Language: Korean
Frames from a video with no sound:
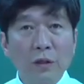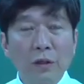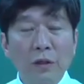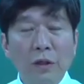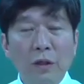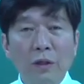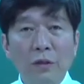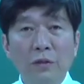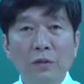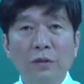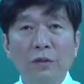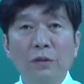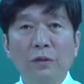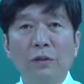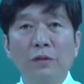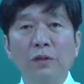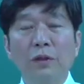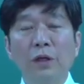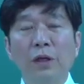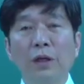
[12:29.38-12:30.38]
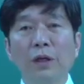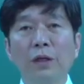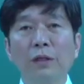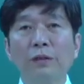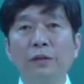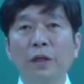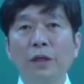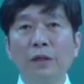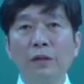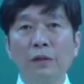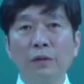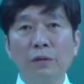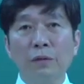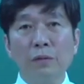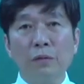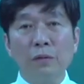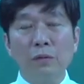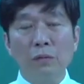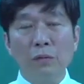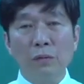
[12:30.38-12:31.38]
사지선다형이라고 그랬으니까
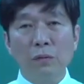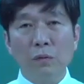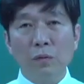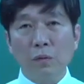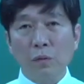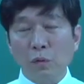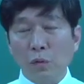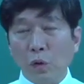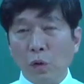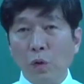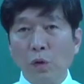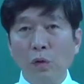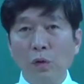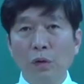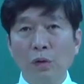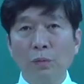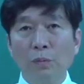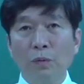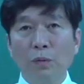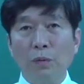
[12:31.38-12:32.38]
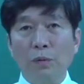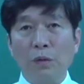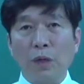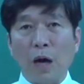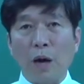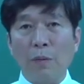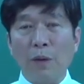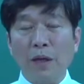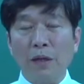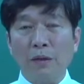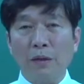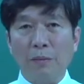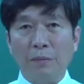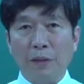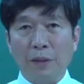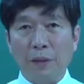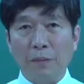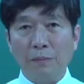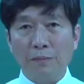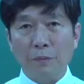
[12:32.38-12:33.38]
세개짜리는 거의 뭐 다 봐야
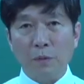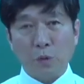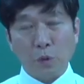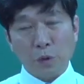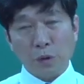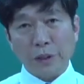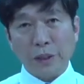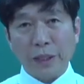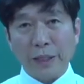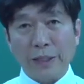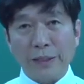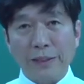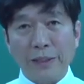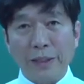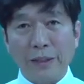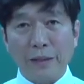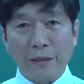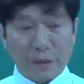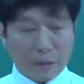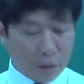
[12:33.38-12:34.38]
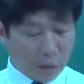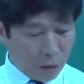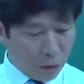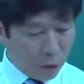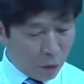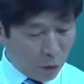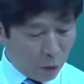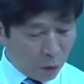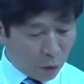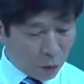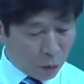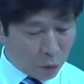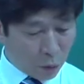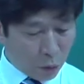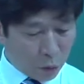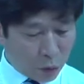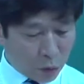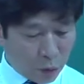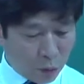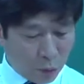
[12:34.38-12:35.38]
됩니다. 또는 네개짜리는 그래서
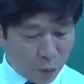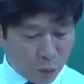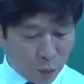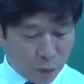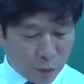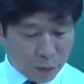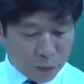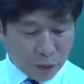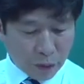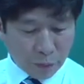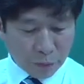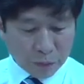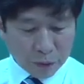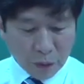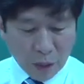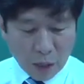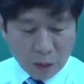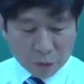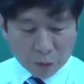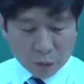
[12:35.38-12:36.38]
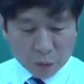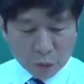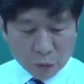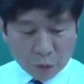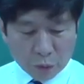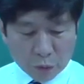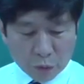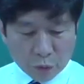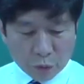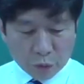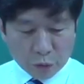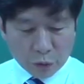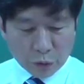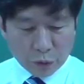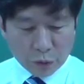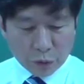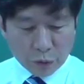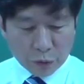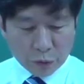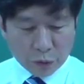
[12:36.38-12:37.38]
어떻게 물어보느냐 하면 다음 중
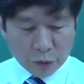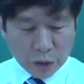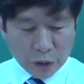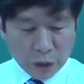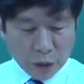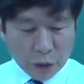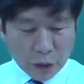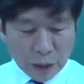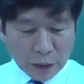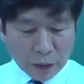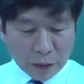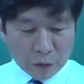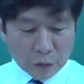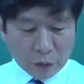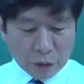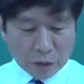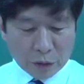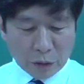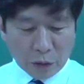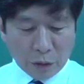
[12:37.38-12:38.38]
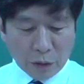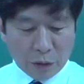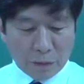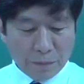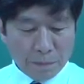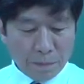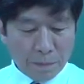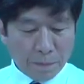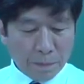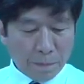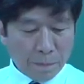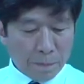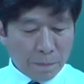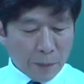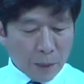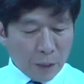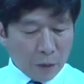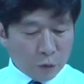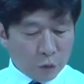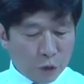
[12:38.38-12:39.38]
운전에는 2단계 중에서
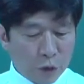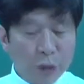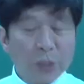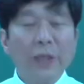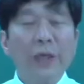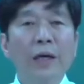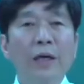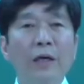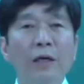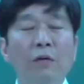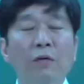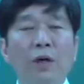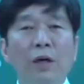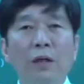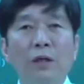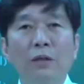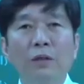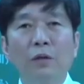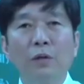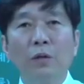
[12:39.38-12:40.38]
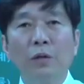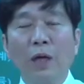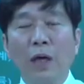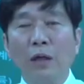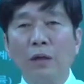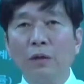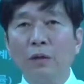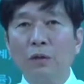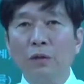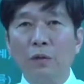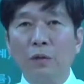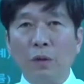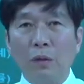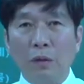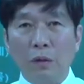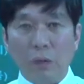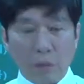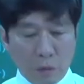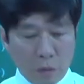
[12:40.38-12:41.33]
운전 계획에 관한 이론이 아닌 것은